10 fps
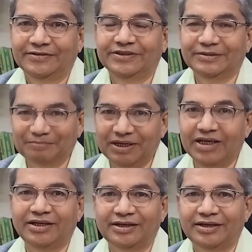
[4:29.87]
जब मैं
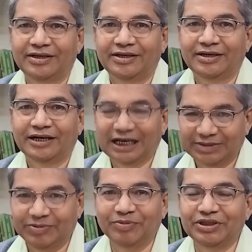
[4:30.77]
आज
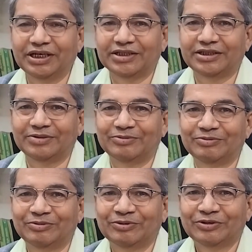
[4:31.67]
भी विद्यार्थी हूँ
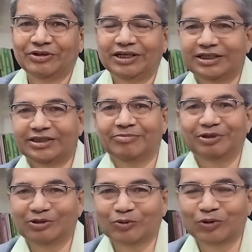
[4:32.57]
लेकिन तब
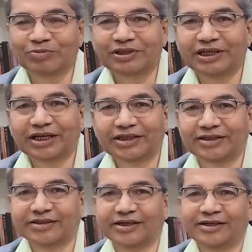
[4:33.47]
इनरोल्ड
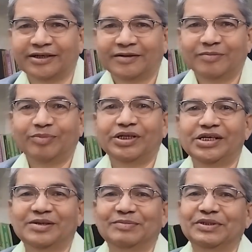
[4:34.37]
विद्यार्थी था बी
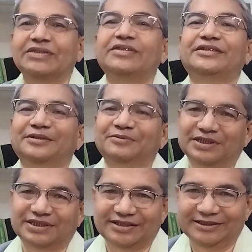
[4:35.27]
एम एस द्वितीय
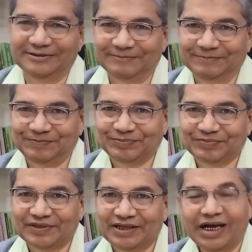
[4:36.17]
वर्ष का
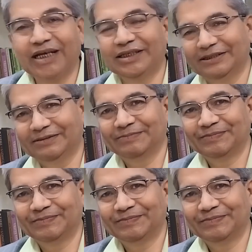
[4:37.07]
आइए